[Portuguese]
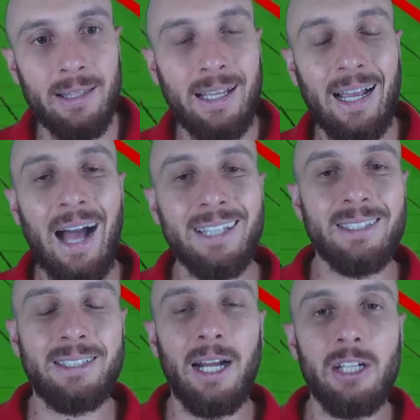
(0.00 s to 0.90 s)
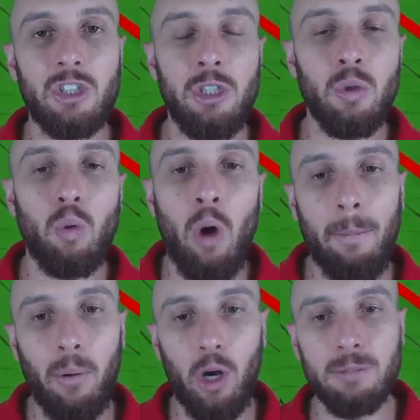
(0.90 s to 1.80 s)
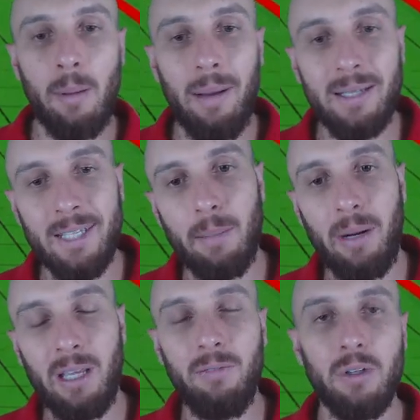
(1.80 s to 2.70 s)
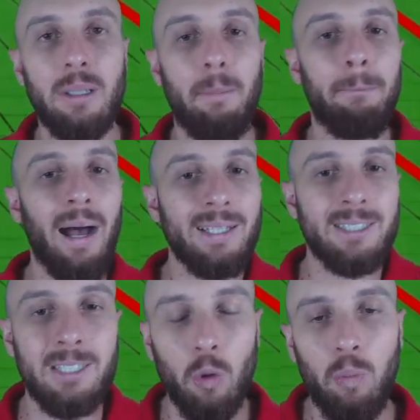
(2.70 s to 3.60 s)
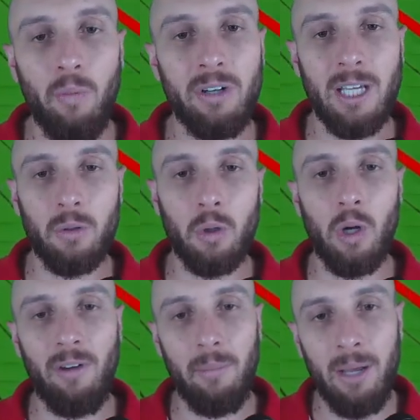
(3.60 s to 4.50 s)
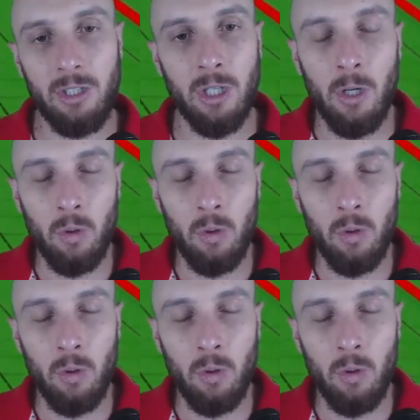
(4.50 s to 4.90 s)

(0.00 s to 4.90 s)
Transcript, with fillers: casa certinho com a próxima passada para que você passe o pulverizador novamente